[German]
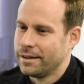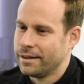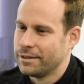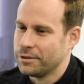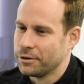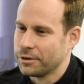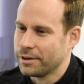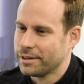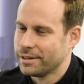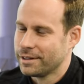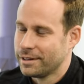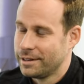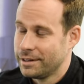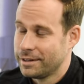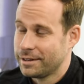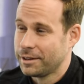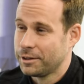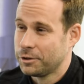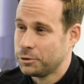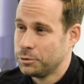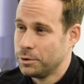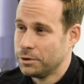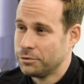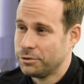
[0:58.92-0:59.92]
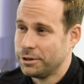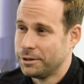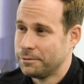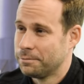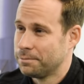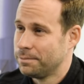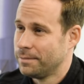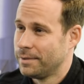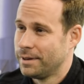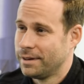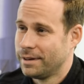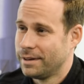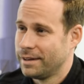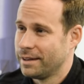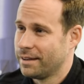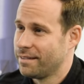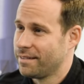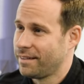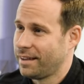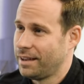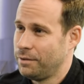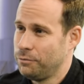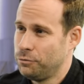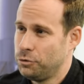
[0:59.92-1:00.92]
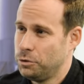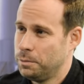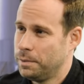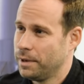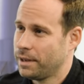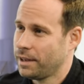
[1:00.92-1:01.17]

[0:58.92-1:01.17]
Ich sage, in der Literatur findet man extrem viele